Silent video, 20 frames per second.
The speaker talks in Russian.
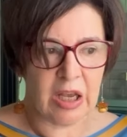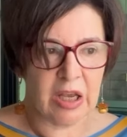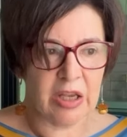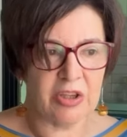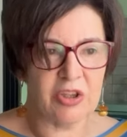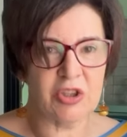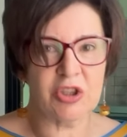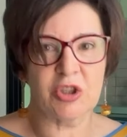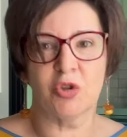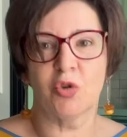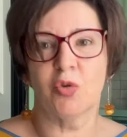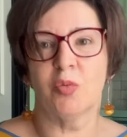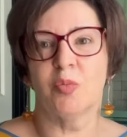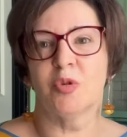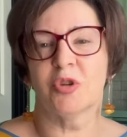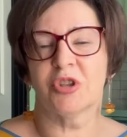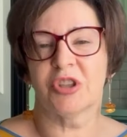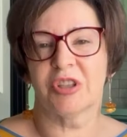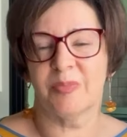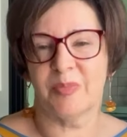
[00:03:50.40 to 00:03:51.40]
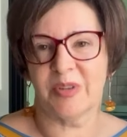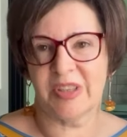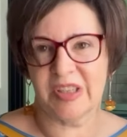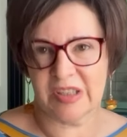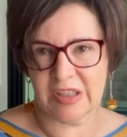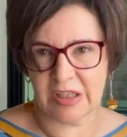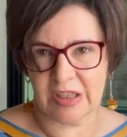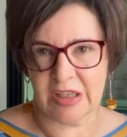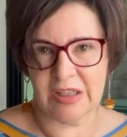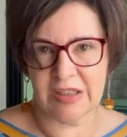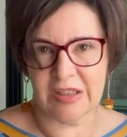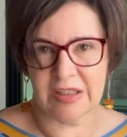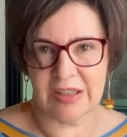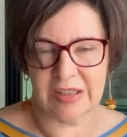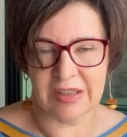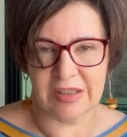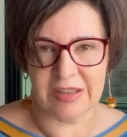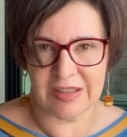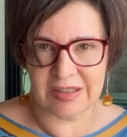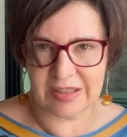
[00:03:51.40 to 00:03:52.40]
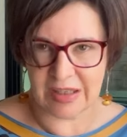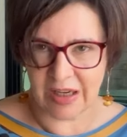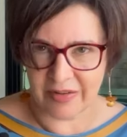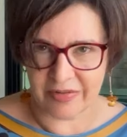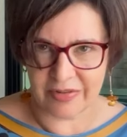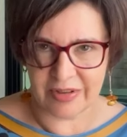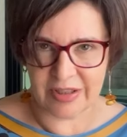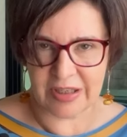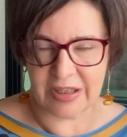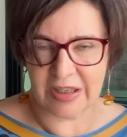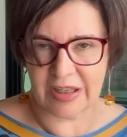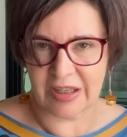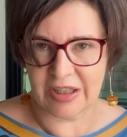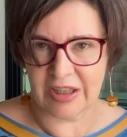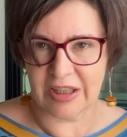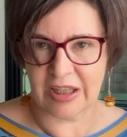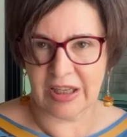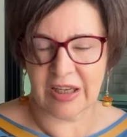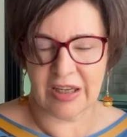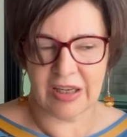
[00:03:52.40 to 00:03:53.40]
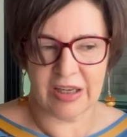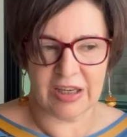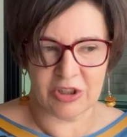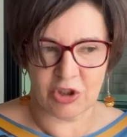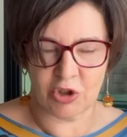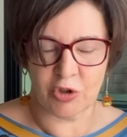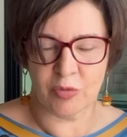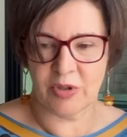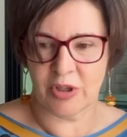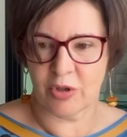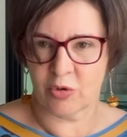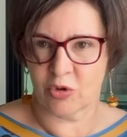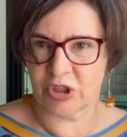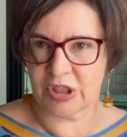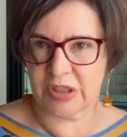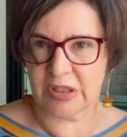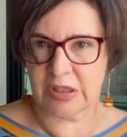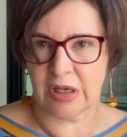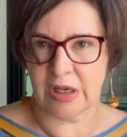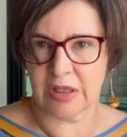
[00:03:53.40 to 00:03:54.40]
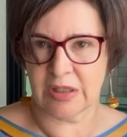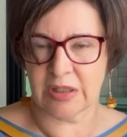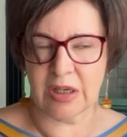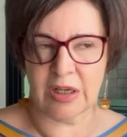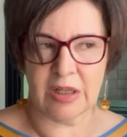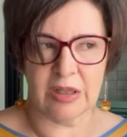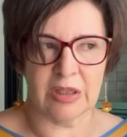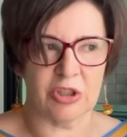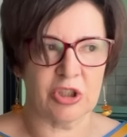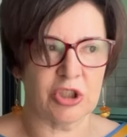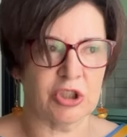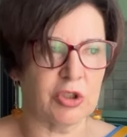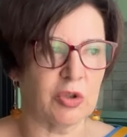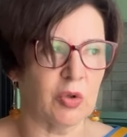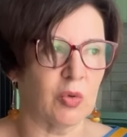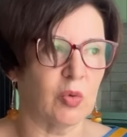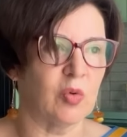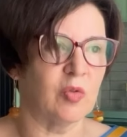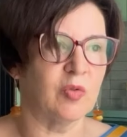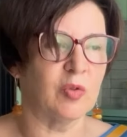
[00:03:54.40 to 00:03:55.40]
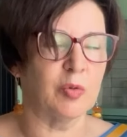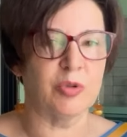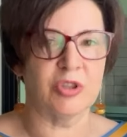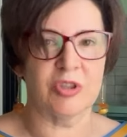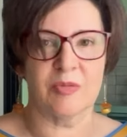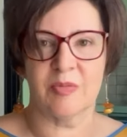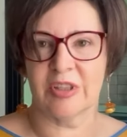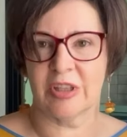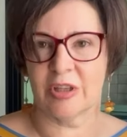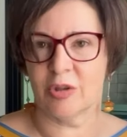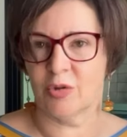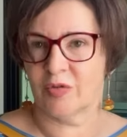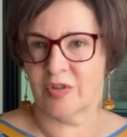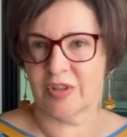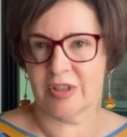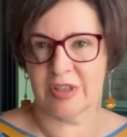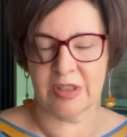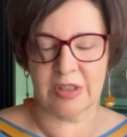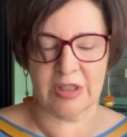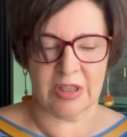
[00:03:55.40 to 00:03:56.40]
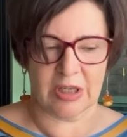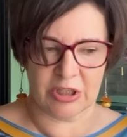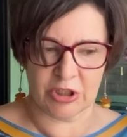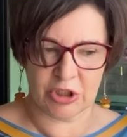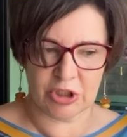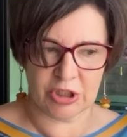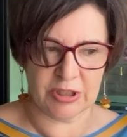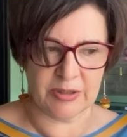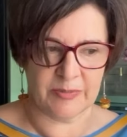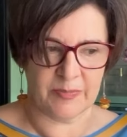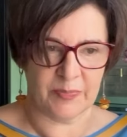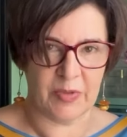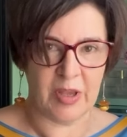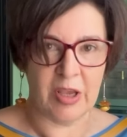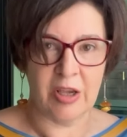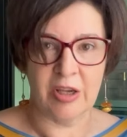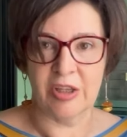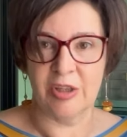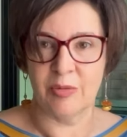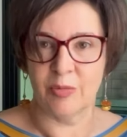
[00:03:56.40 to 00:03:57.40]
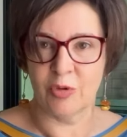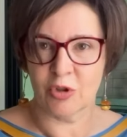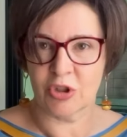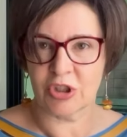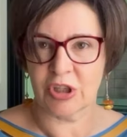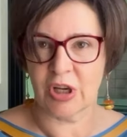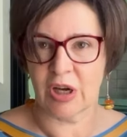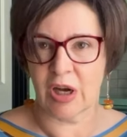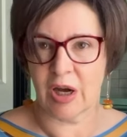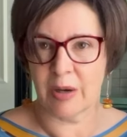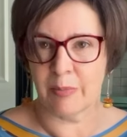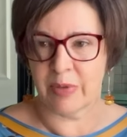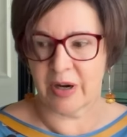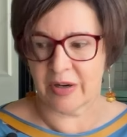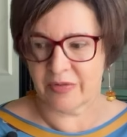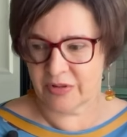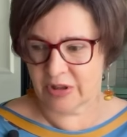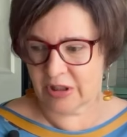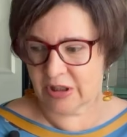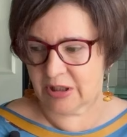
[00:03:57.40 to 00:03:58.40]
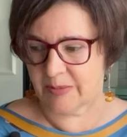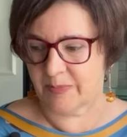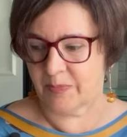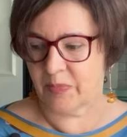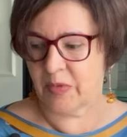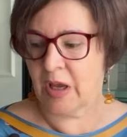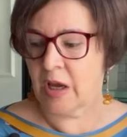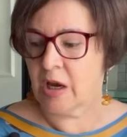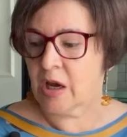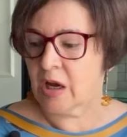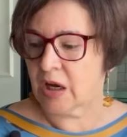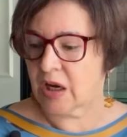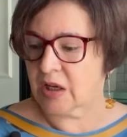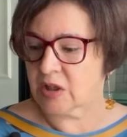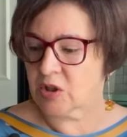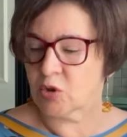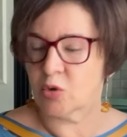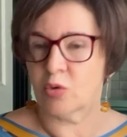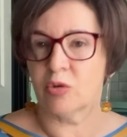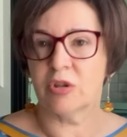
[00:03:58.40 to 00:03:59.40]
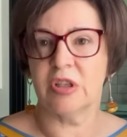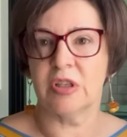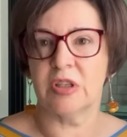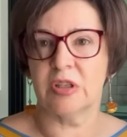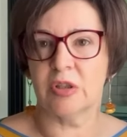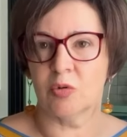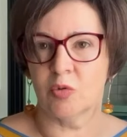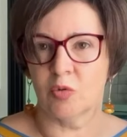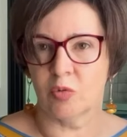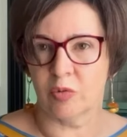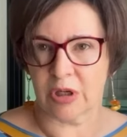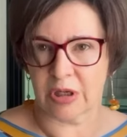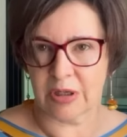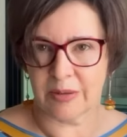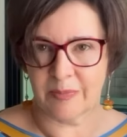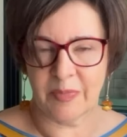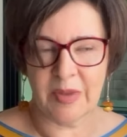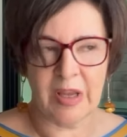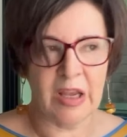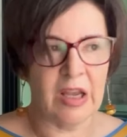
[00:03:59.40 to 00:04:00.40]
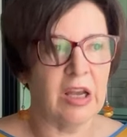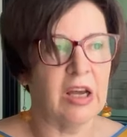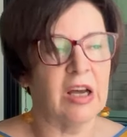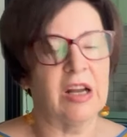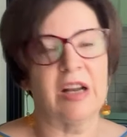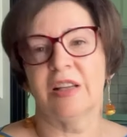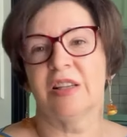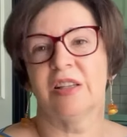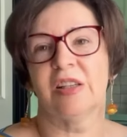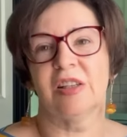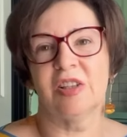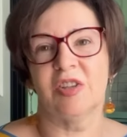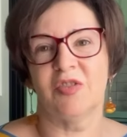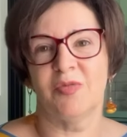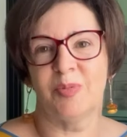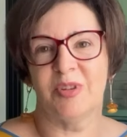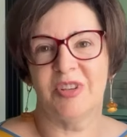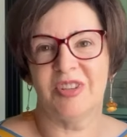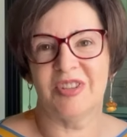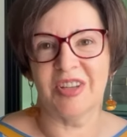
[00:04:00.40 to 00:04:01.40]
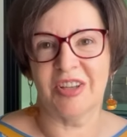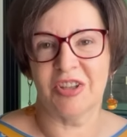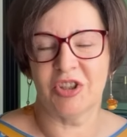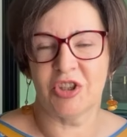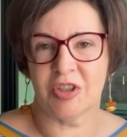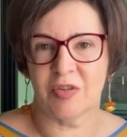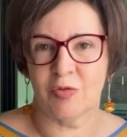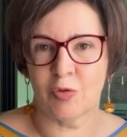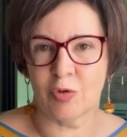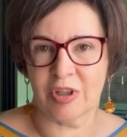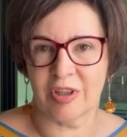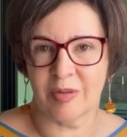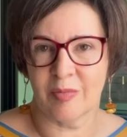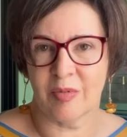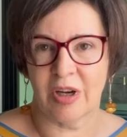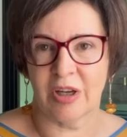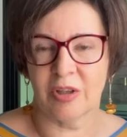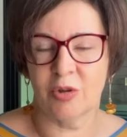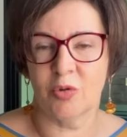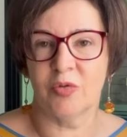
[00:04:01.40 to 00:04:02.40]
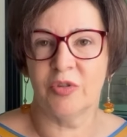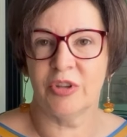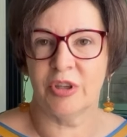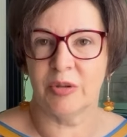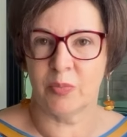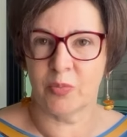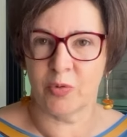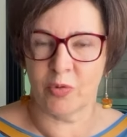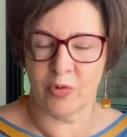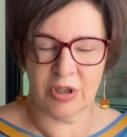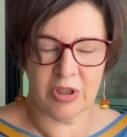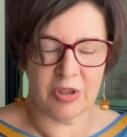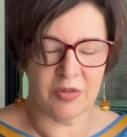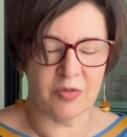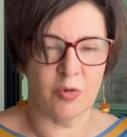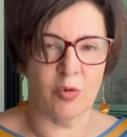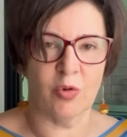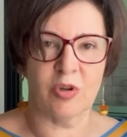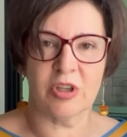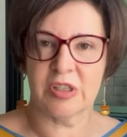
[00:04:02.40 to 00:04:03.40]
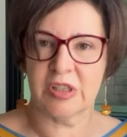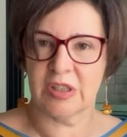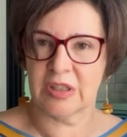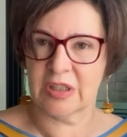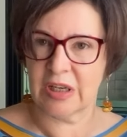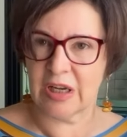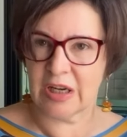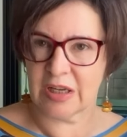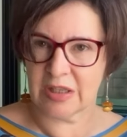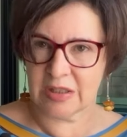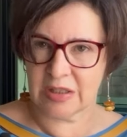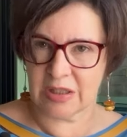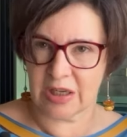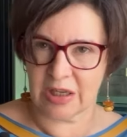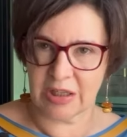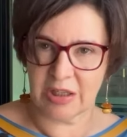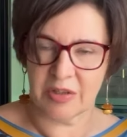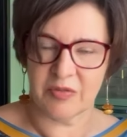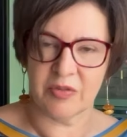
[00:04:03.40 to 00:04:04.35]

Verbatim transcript: и что может произойти завтра, это о чем я уже сказала, что, в общем, становится страшно. Немножко об авторе. Кадзо Исигура родился в 1954 году в Японии, в городе Нагасаки, в